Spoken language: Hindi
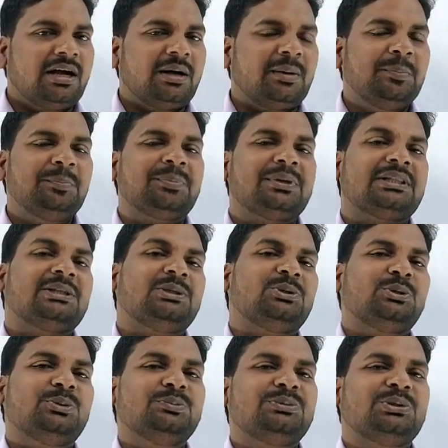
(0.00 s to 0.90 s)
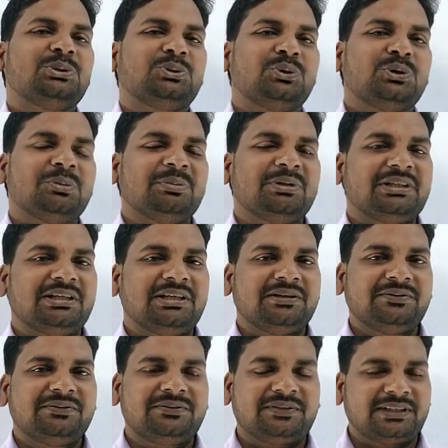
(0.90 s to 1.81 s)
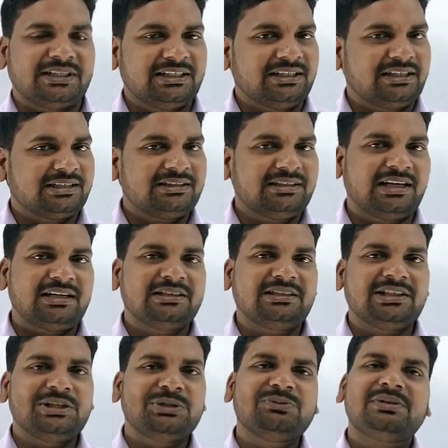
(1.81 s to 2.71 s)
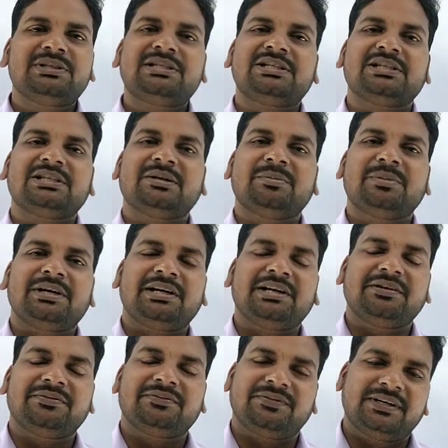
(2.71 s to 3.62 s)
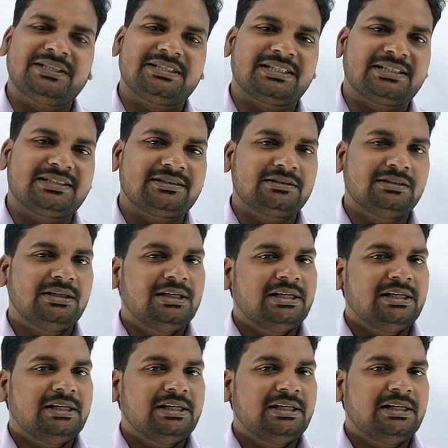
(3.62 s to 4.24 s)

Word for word: हम प्रतिलोम त्रिकोणमितीय फलन अर्थात इनवर्स टिग्नोमेट्रिक फंक्शन